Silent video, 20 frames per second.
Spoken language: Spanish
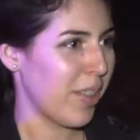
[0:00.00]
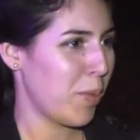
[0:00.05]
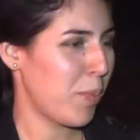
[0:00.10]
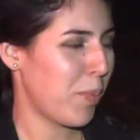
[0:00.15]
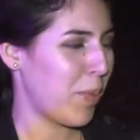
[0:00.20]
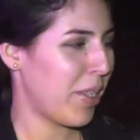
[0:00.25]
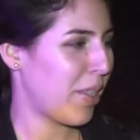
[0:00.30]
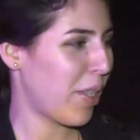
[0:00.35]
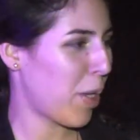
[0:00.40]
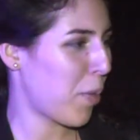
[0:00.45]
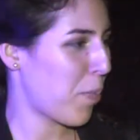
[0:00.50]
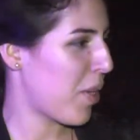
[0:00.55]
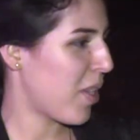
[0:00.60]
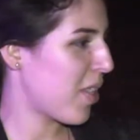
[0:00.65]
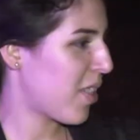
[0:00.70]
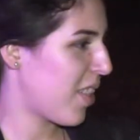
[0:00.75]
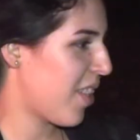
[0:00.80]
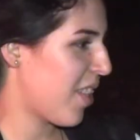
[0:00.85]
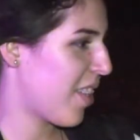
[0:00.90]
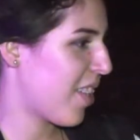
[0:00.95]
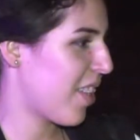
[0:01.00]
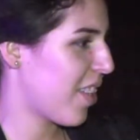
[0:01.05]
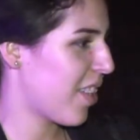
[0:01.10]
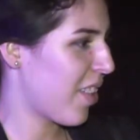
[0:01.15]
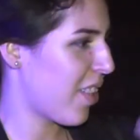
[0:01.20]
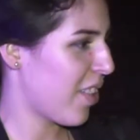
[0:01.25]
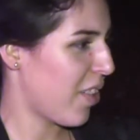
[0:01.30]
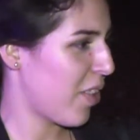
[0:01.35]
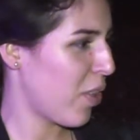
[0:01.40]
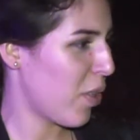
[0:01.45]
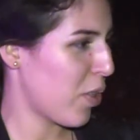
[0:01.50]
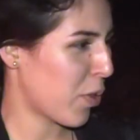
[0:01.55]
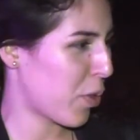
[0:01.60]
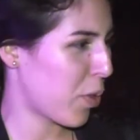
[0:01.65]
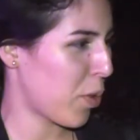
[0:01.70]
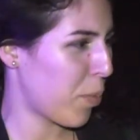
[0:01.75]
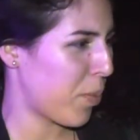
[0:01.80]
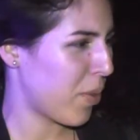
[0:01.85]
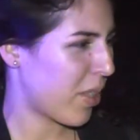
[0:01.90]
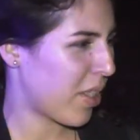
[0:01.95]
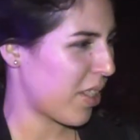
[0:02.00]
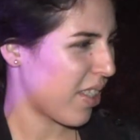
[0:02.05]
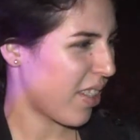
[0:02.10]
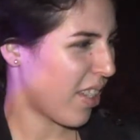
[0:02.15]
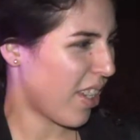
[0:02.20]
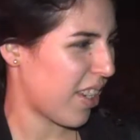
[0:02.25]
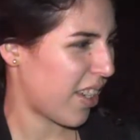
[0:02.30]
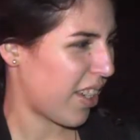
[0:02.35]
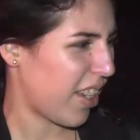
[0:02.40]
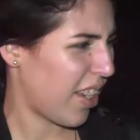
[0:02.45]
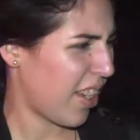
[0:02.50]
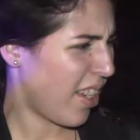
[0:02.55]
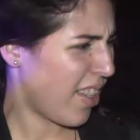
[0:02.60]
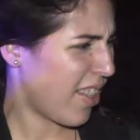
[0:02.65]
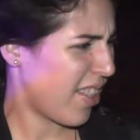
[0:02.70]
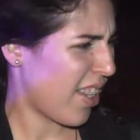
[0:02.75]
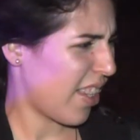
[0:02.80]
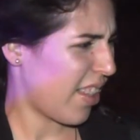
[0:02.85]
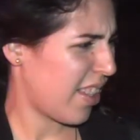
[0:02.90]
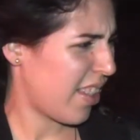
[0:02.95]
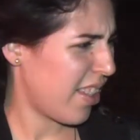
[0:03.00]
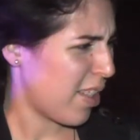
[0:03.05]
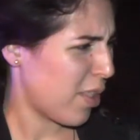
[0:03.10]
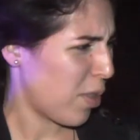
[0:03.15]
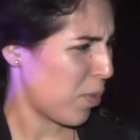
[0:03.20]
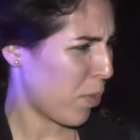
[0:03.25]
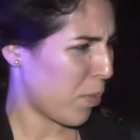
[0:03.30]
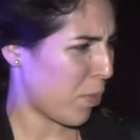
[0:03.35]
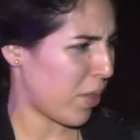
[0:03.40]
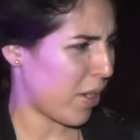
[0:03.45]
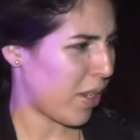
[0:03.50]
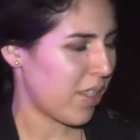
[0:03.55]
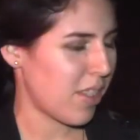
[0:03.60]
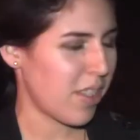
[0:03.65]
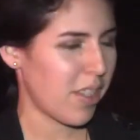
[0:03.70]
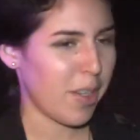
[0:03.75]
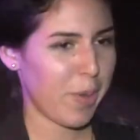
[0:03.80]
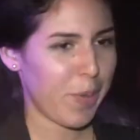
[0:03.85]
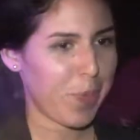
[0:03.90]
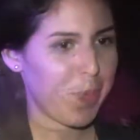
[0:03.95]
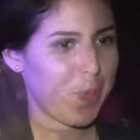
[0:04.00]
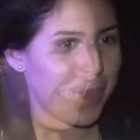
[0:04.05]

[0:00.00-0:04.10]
meter más en los grupos que están aquí de CETIS, me parece.